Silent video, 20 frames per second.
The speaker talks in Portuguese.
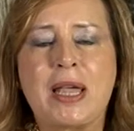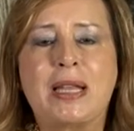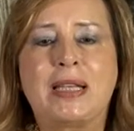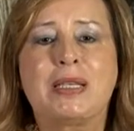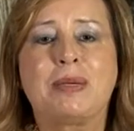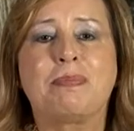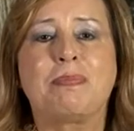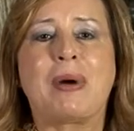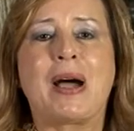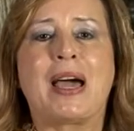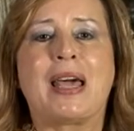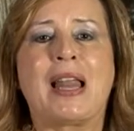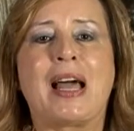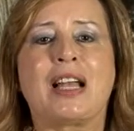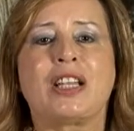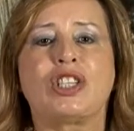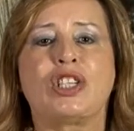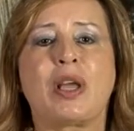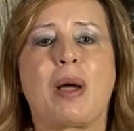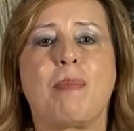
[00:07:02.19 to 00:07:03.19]
de
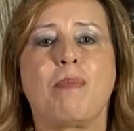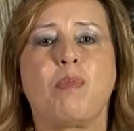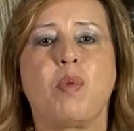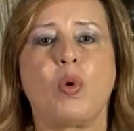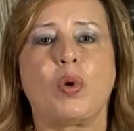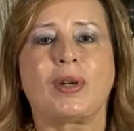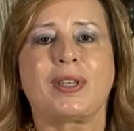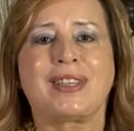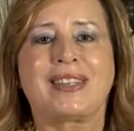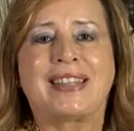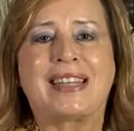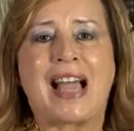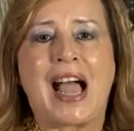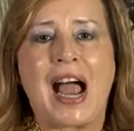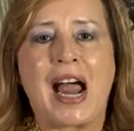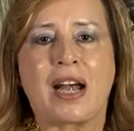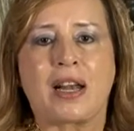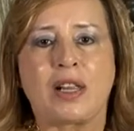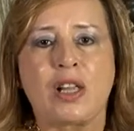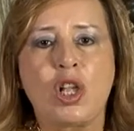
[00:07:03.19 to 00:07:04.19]
parar de
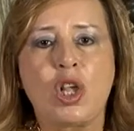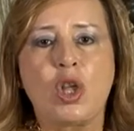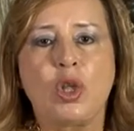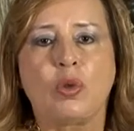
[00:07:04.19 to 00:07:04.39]
abortar